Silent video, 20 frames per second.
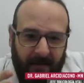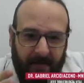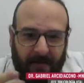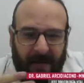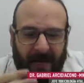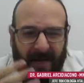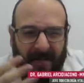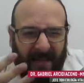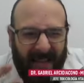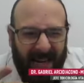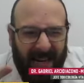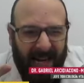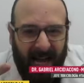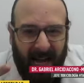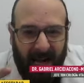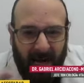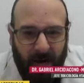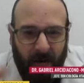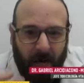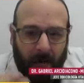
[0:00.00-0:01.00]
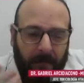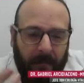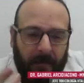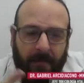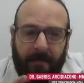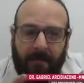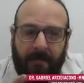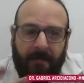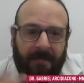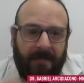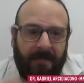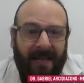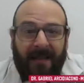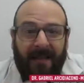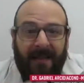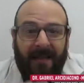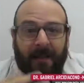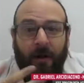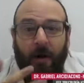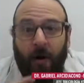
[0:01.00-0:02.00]
para ver algo ve
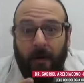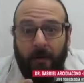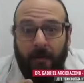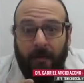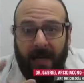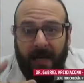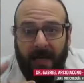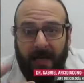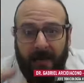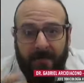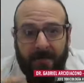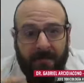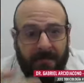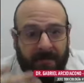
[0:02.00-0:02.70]
doble,